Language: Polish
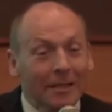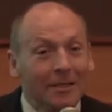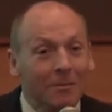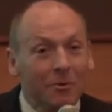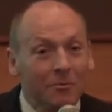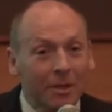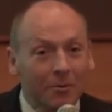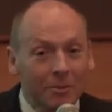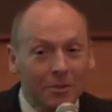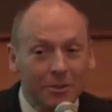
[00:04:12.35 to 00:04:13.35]
ze mną
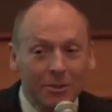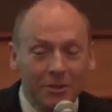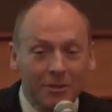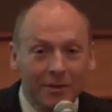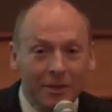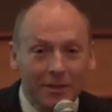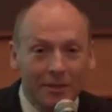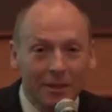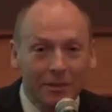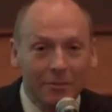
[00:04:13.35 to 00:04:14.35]
działo 32
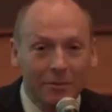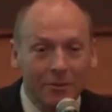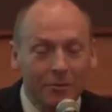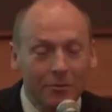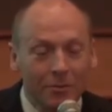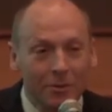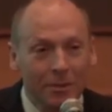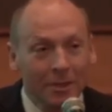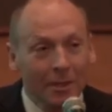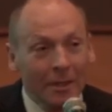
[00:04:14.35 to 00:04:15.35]
lata temu. Otóż
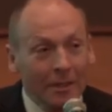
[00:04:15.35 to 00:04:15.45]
